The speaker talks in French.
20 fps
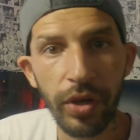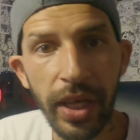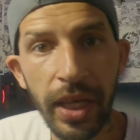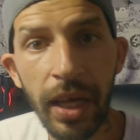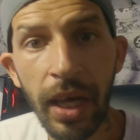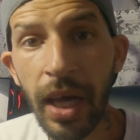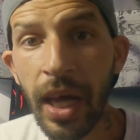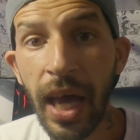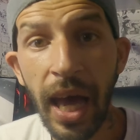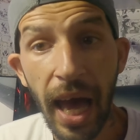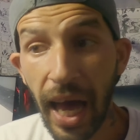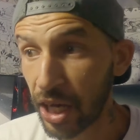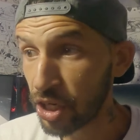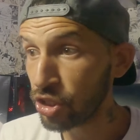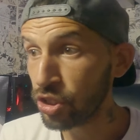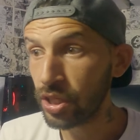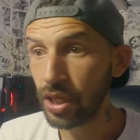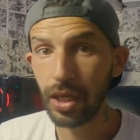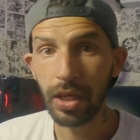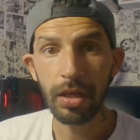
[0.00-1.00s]
Venez
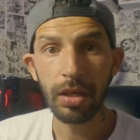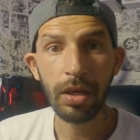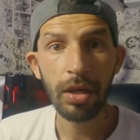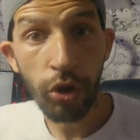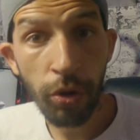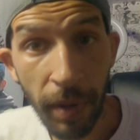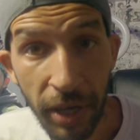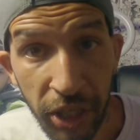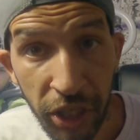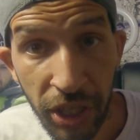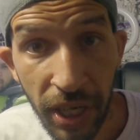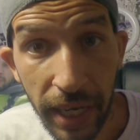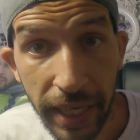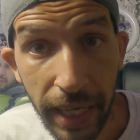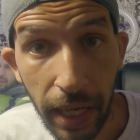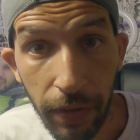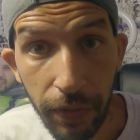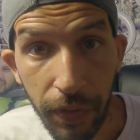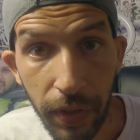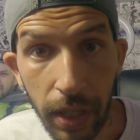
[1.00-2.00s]
acheter une machine
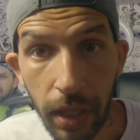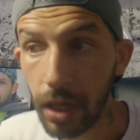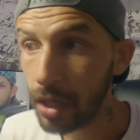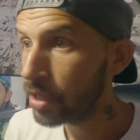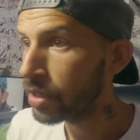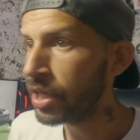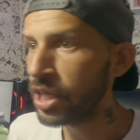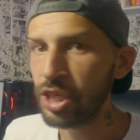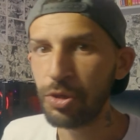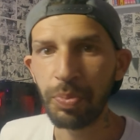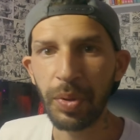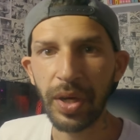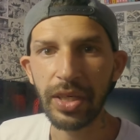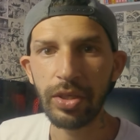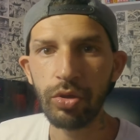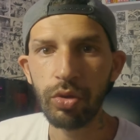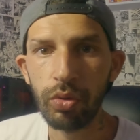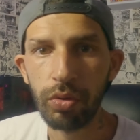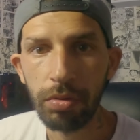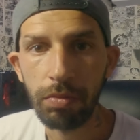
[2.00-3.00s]
à café
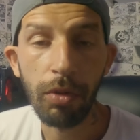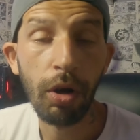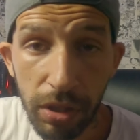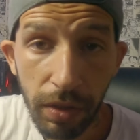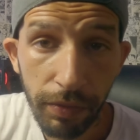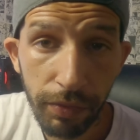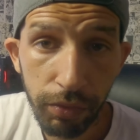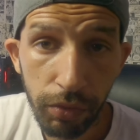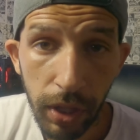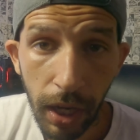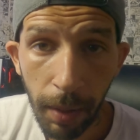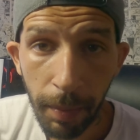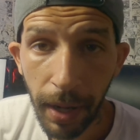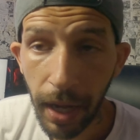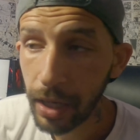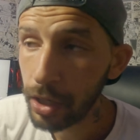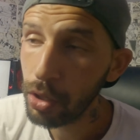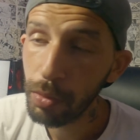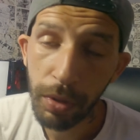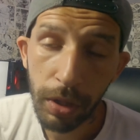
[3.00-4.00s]
Nespresso, on s'en fout de la
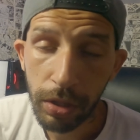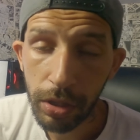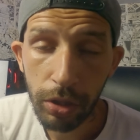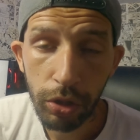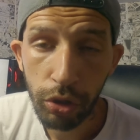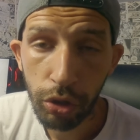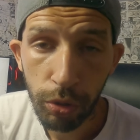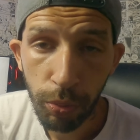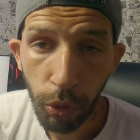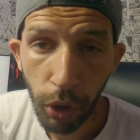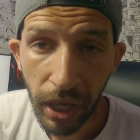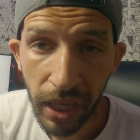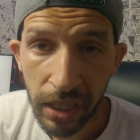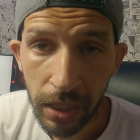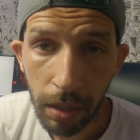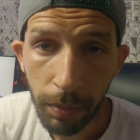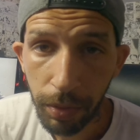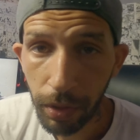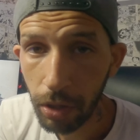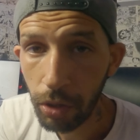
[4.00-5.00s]
marque, mais c'est juste pour pour
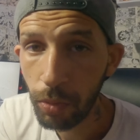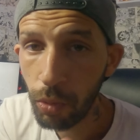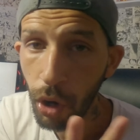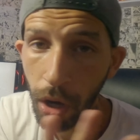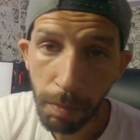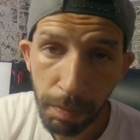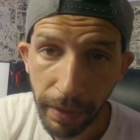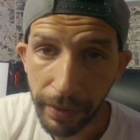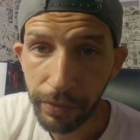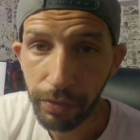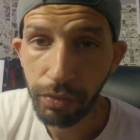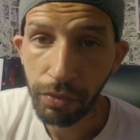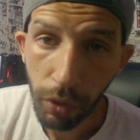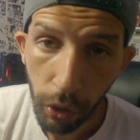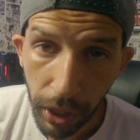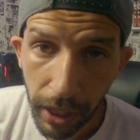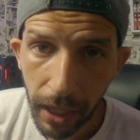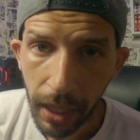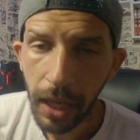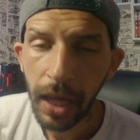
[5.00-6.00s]
l'exemple, ne me rend pas fou,
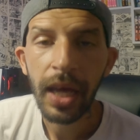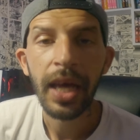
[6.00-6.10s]
ok